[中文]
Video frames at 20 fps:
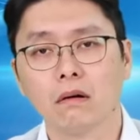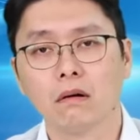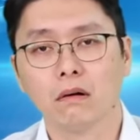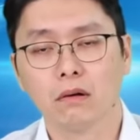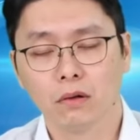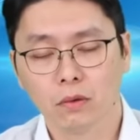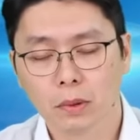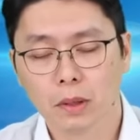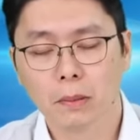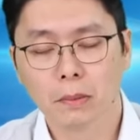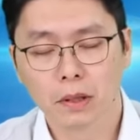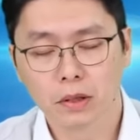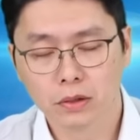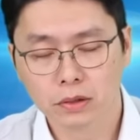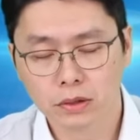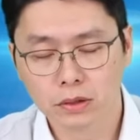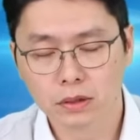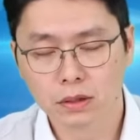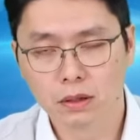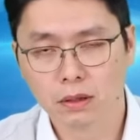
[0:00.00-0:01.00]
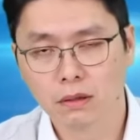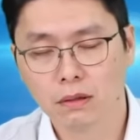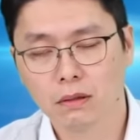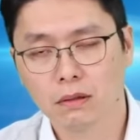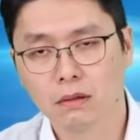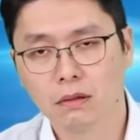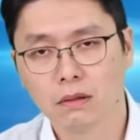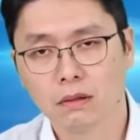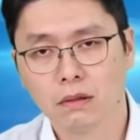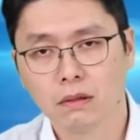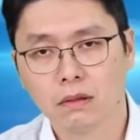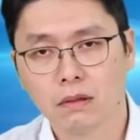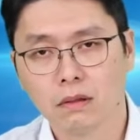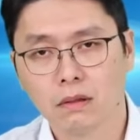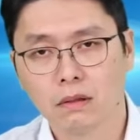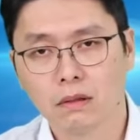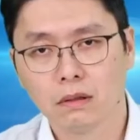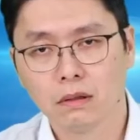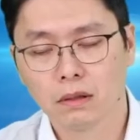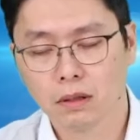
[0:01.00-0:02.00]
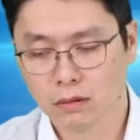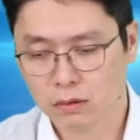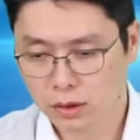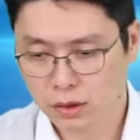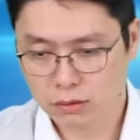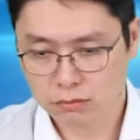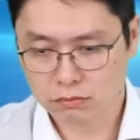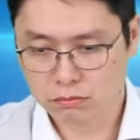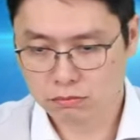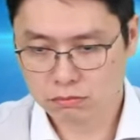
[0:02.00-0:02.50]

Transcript: 六八八会解套，因为